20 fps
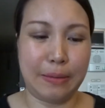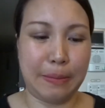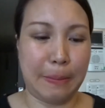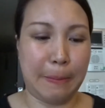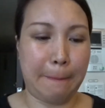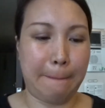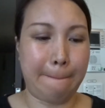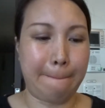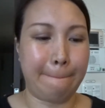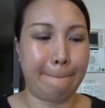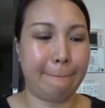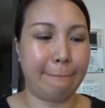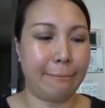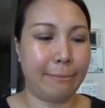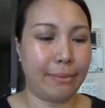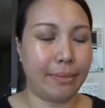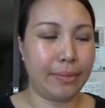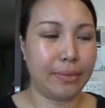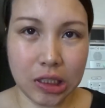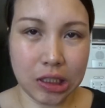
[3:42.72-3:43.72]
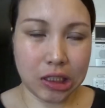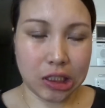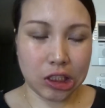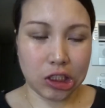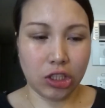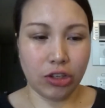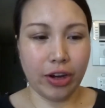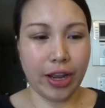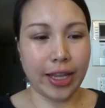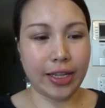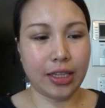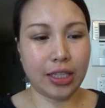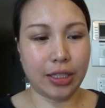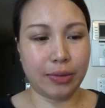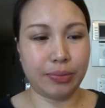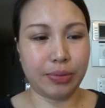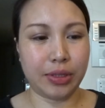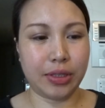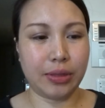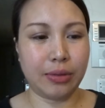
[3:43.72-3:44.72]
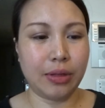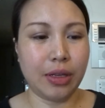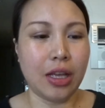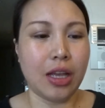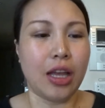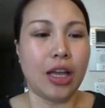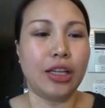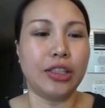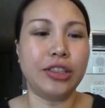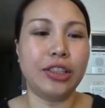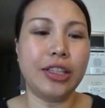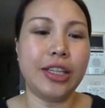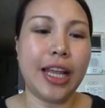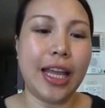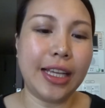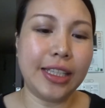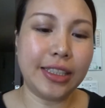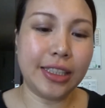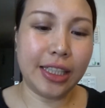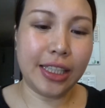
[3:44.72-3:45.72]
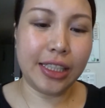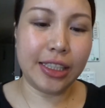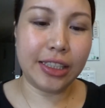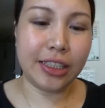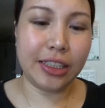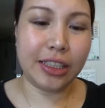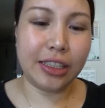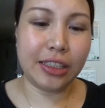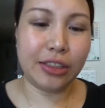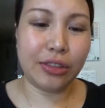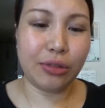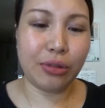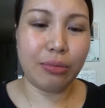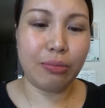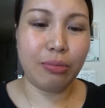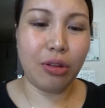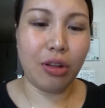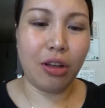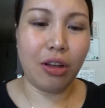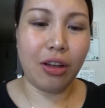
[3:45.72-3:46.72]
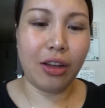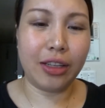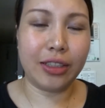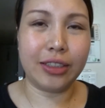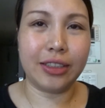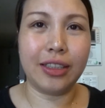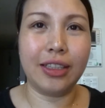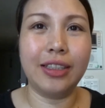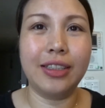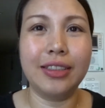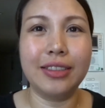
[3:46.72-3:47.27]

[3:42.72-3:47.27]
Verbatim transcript: Hmm. Red lips. So, next is this or blonde.